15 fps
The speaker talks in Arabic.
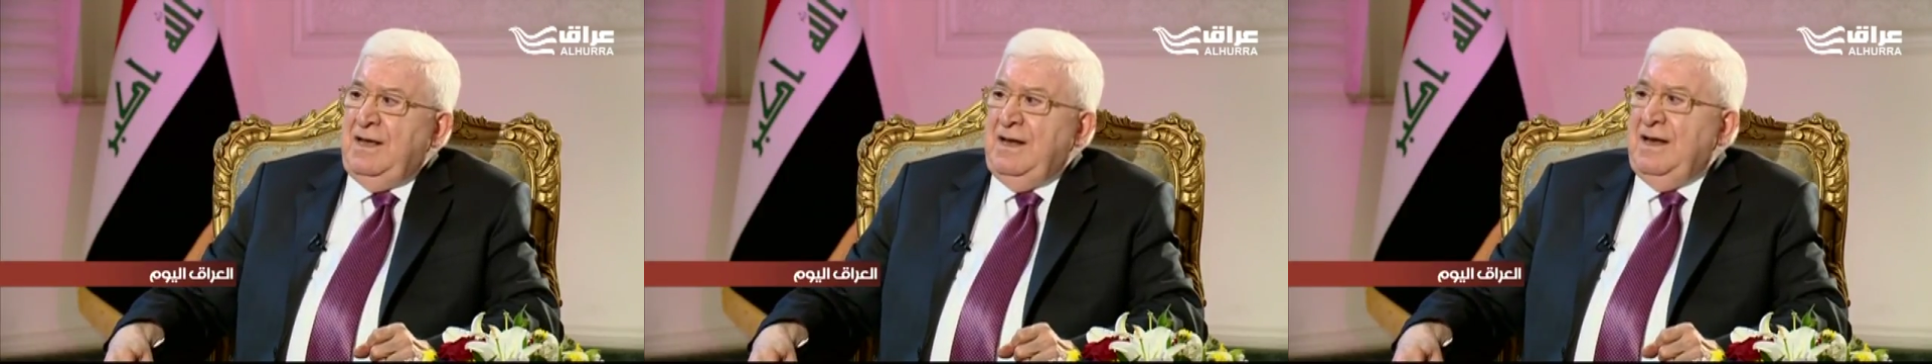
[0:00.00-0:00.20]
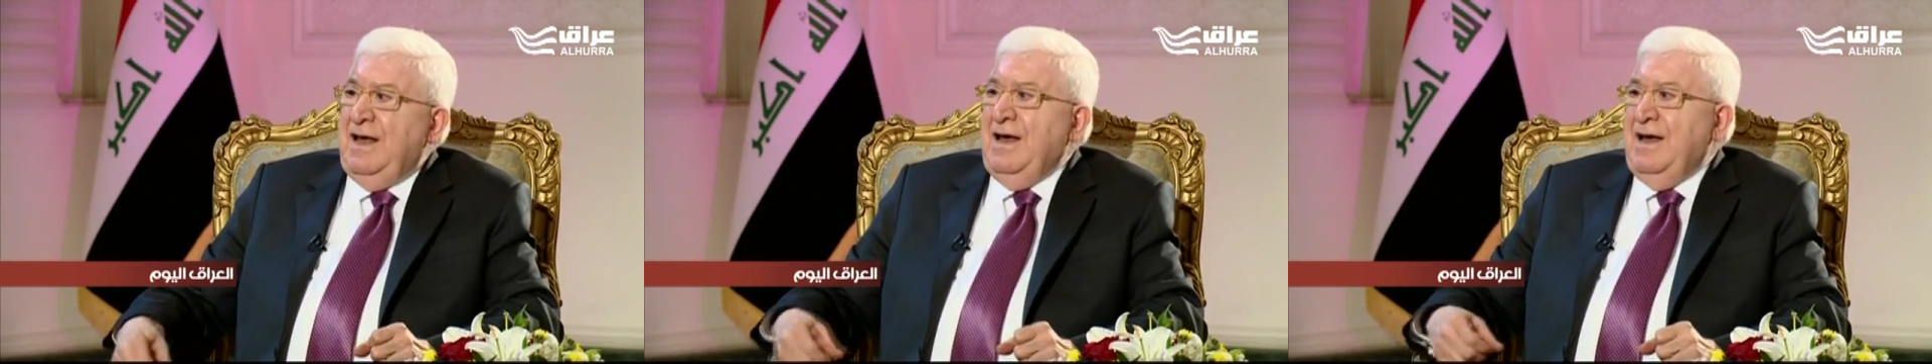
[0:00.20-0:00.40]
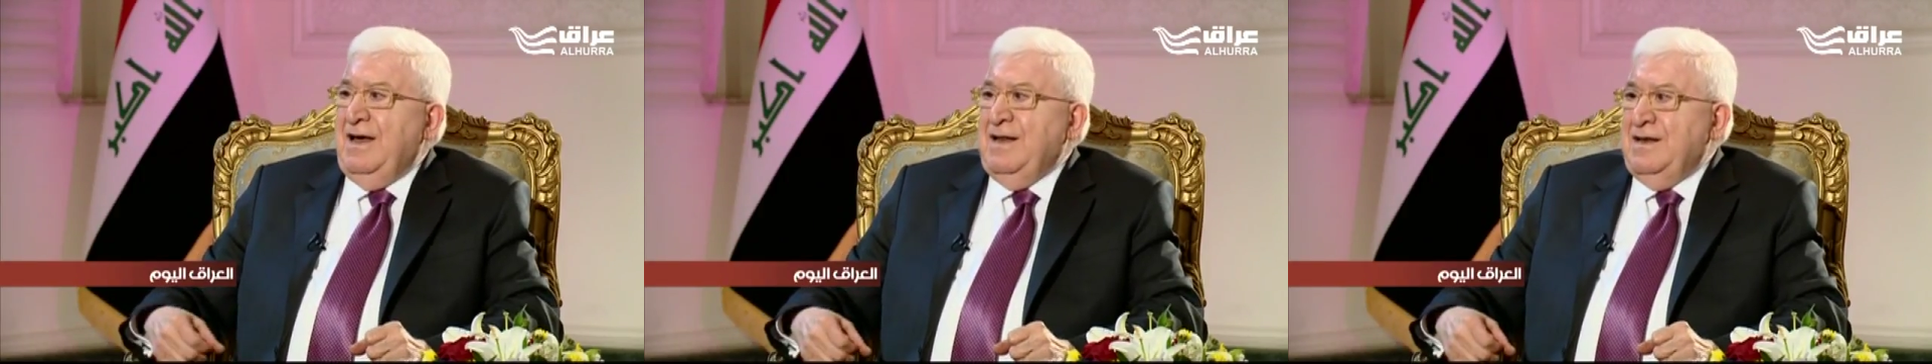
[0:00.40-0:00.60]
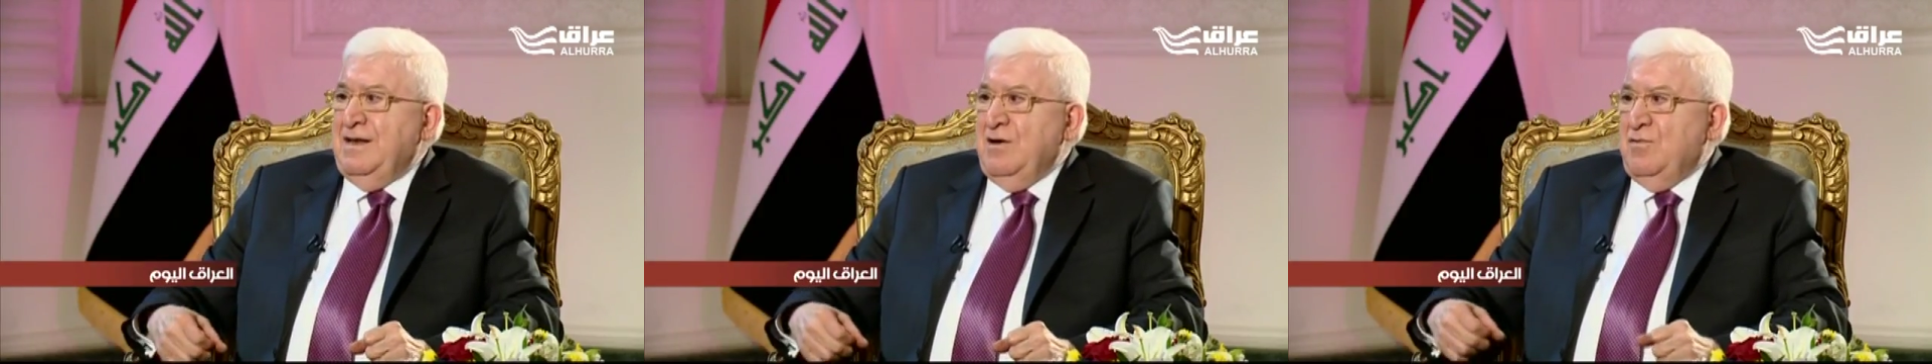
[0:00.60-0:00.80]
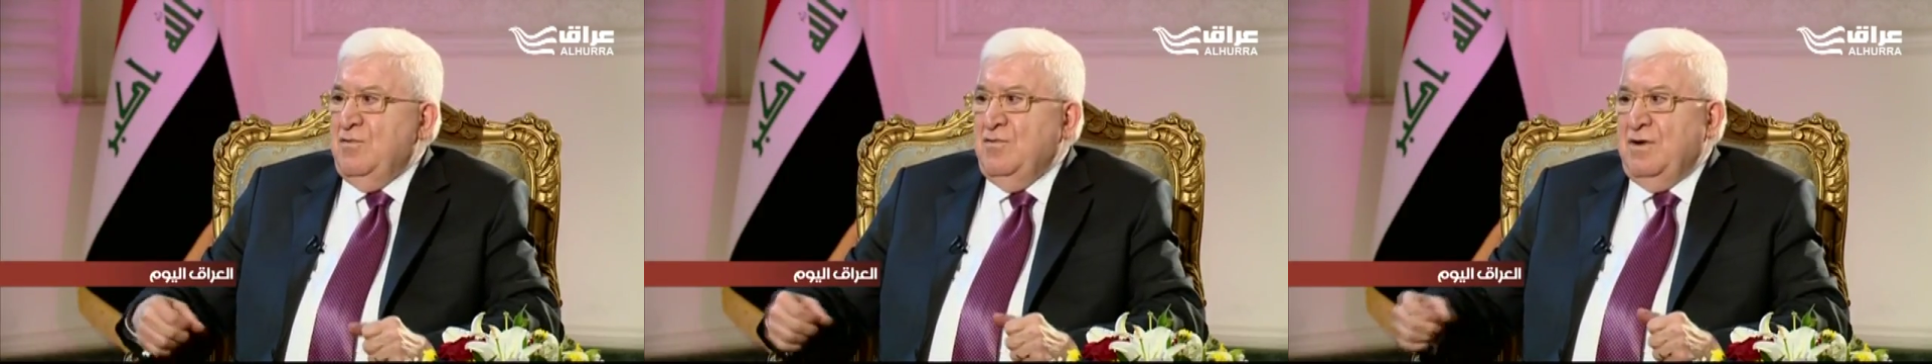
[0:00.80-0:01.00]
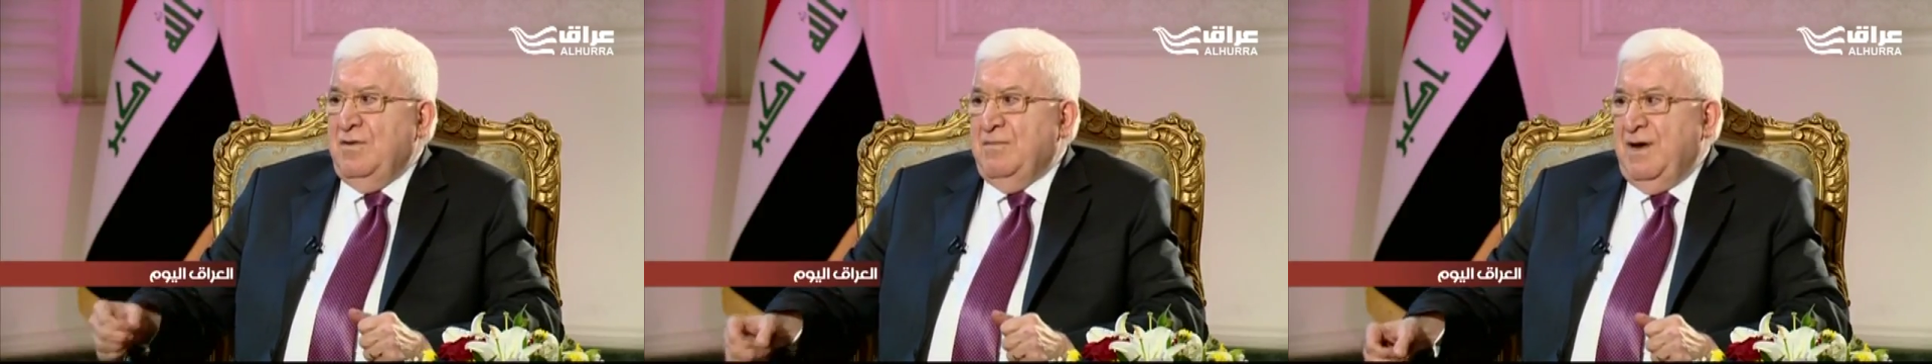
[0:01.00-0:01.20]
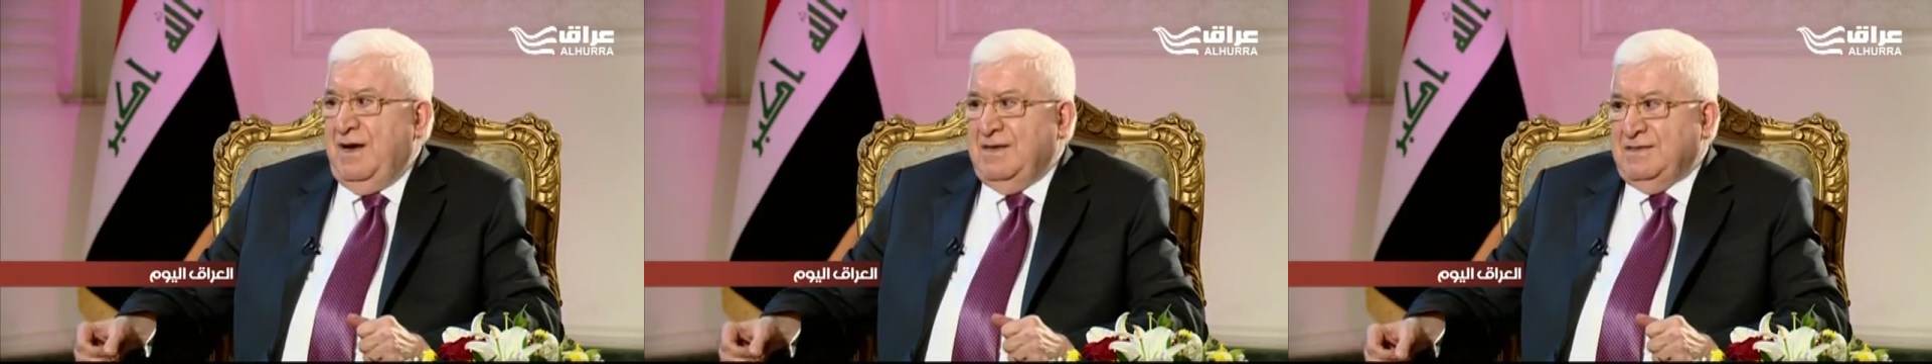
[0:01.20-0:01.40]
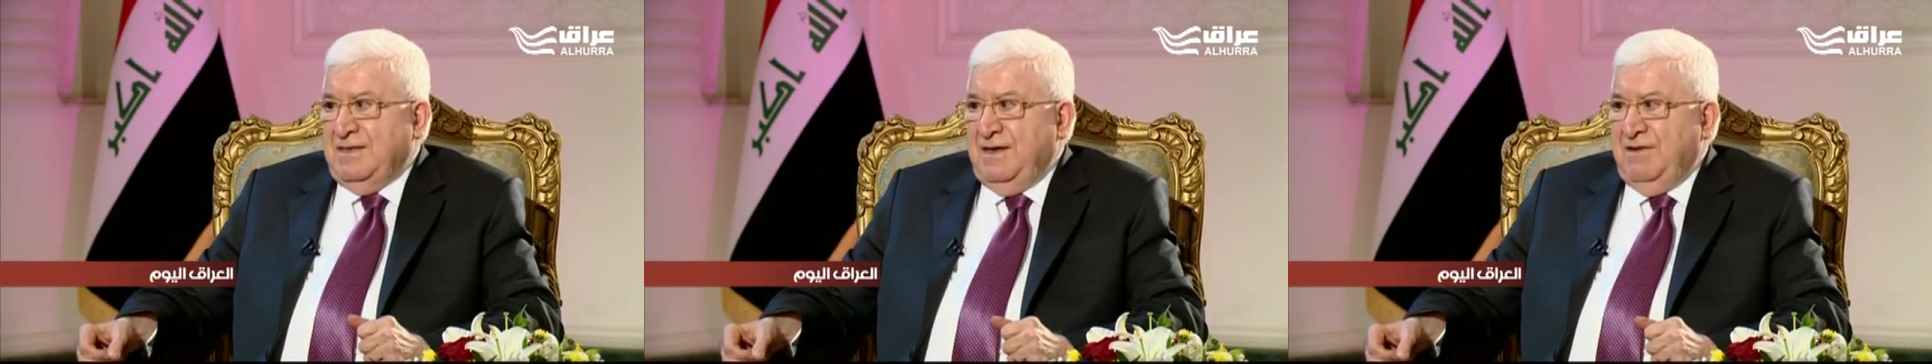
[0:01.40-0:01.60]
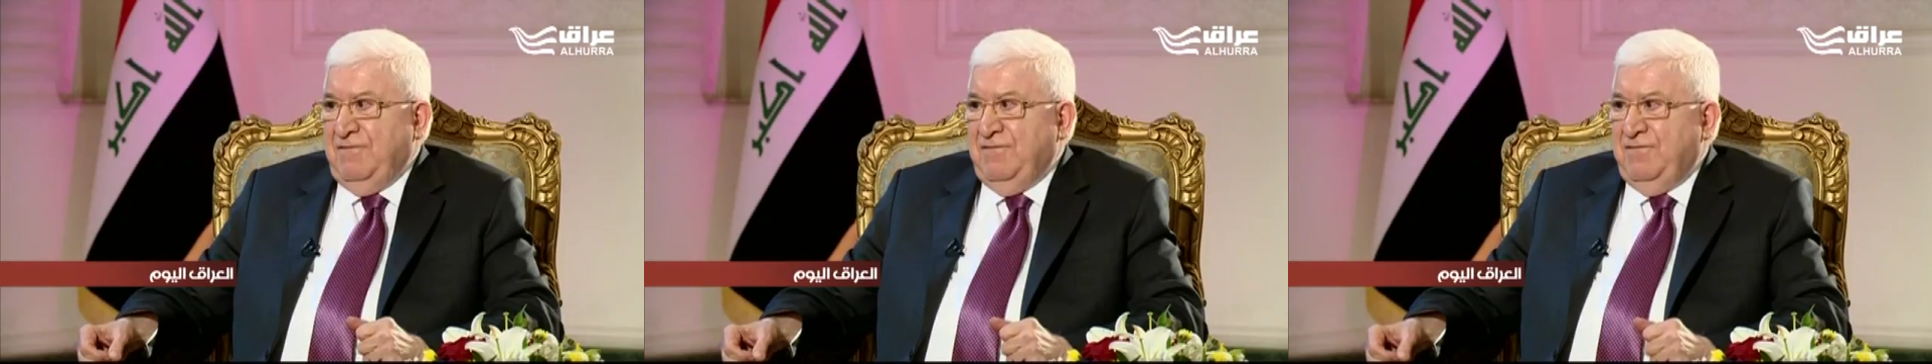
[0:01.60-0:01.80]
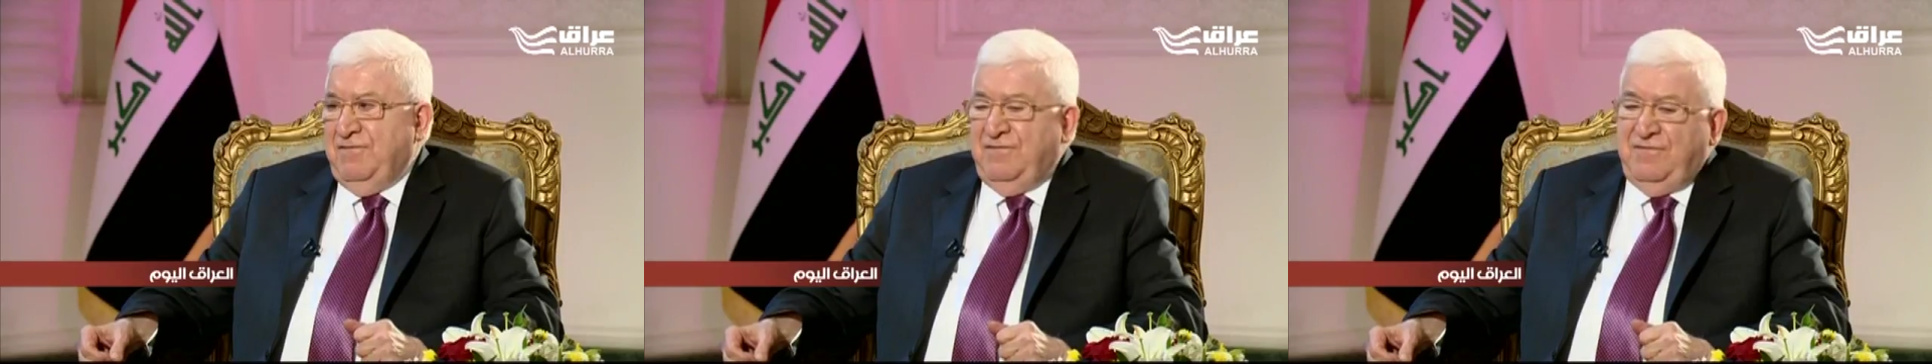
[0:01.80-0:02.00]
لا أن نكون مع
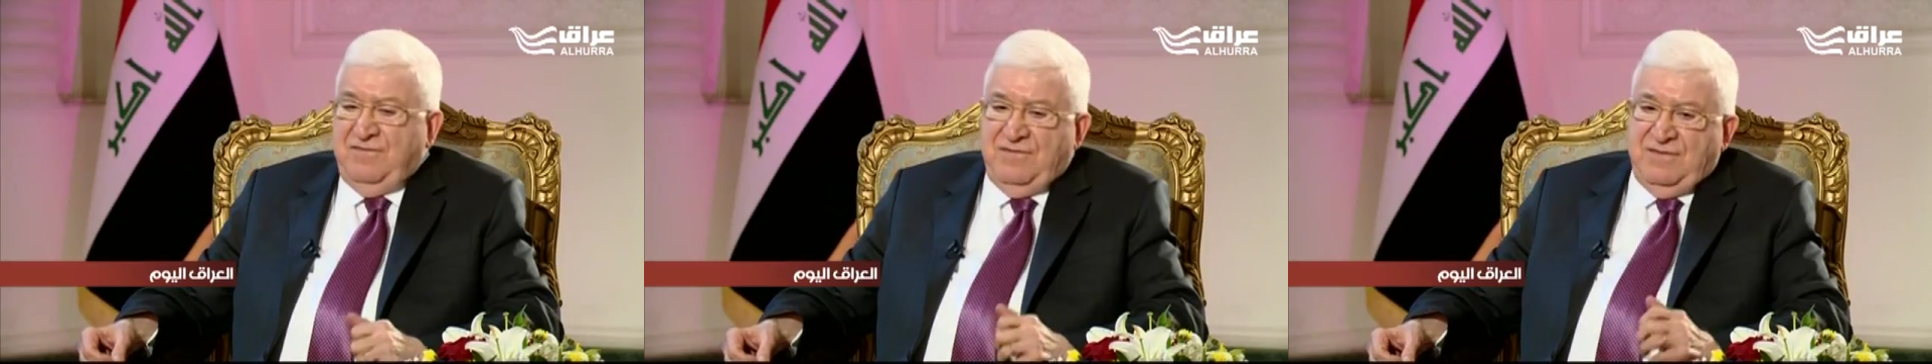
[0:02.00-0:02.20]
طرف